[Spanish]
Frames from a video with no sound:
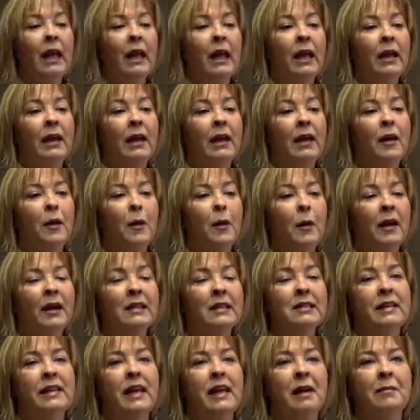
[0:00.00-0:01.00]
eh, que
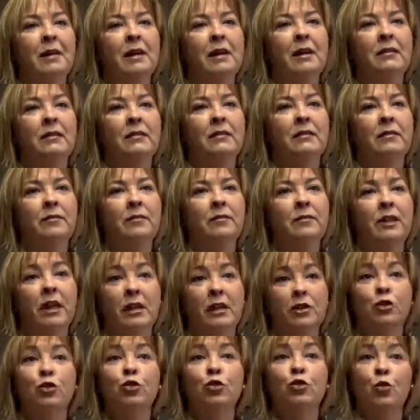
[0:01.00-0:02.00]
se llama
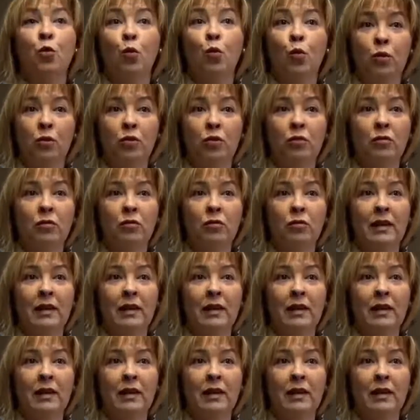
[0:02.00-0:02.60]
321